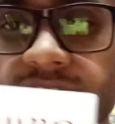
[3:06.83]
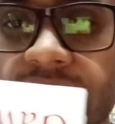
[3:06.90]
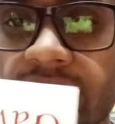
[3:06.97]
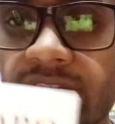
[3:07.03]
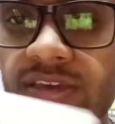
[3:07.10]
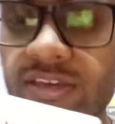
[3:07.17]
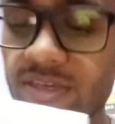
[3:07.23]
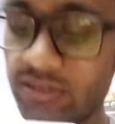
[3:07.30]
सर
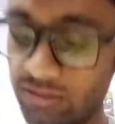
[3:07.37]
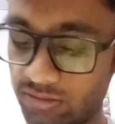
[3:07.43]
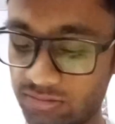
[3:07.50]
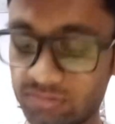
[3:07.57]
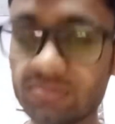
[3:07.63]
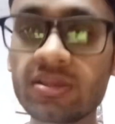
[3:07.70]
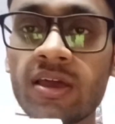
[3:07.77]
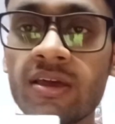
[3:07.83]
की
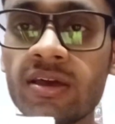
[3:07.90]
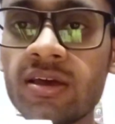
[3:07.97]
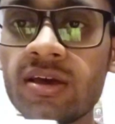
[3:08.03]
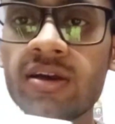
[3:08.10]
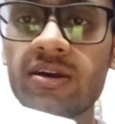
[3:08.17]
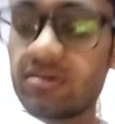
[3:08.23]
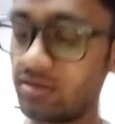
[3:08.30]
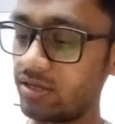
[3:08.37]

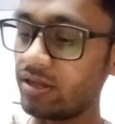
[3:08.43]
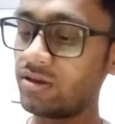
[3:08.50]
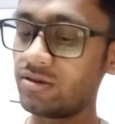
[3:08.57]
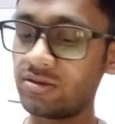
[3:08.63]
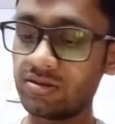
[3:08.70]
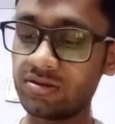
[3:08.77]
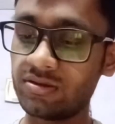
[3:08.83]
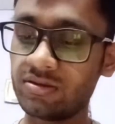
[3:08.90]
अरे
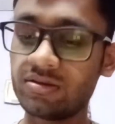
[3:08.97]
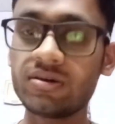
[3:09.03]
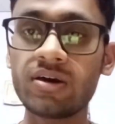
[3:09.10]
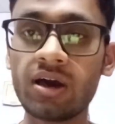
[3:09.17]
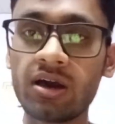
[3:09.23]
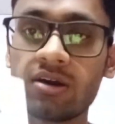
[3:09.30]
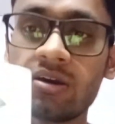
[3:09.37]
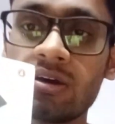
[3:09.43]

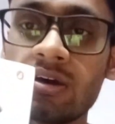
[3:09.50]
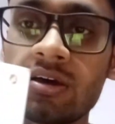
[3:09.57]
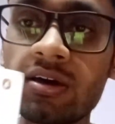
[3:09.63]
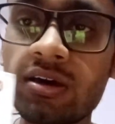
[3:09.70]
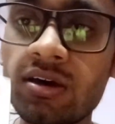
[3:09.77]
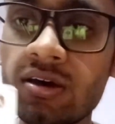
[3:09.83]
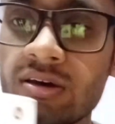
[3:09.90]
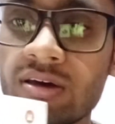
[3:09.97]
हाँ
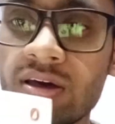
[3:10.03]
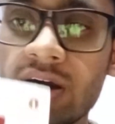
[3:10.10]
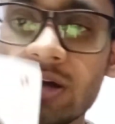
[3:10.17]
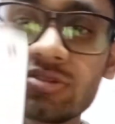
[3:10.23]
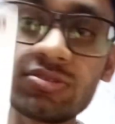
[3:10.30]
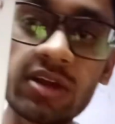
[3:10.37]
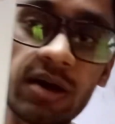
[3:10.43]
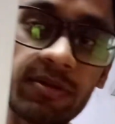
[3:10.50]

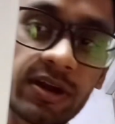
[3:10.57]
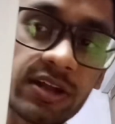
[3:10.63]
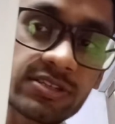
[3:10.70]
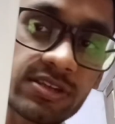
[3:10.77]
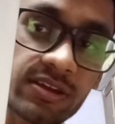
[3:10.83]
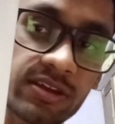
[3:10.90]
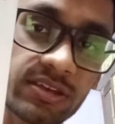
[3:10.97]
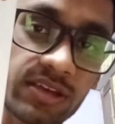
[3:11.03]
अतुल गावंडे
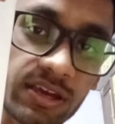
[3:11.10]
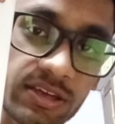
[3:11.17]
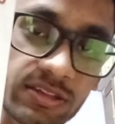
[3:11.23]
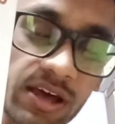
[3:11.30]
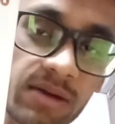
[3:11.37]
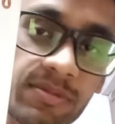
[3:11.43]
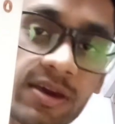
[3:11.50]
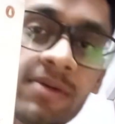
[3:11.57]
सर की ये
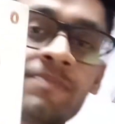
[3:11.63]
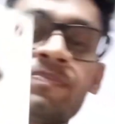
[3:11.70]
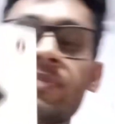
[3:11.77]
किताब है